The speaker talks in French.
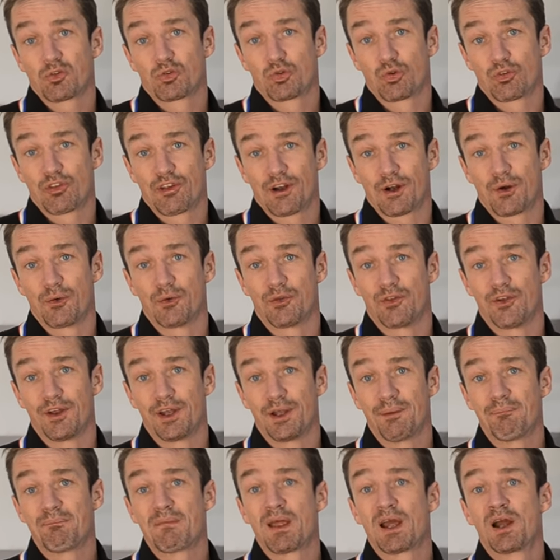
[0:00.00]
juste à
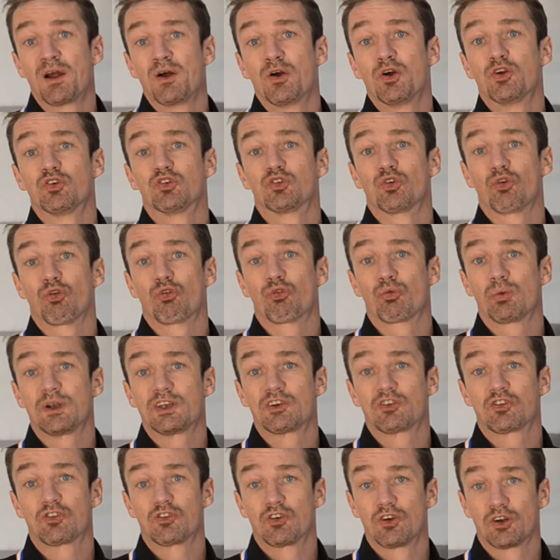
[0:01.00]
côté. Je
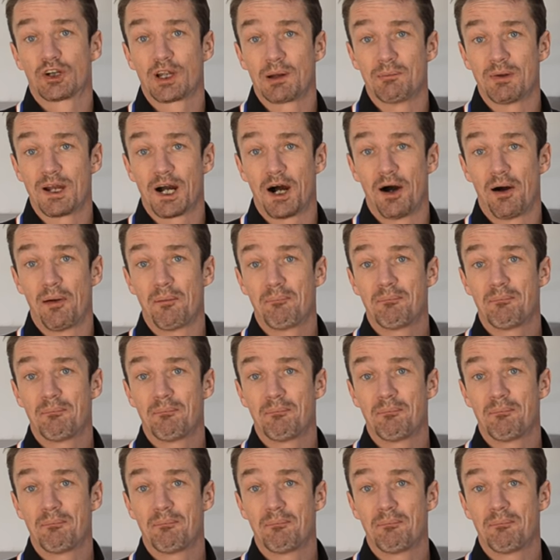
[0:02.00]
switch de caméra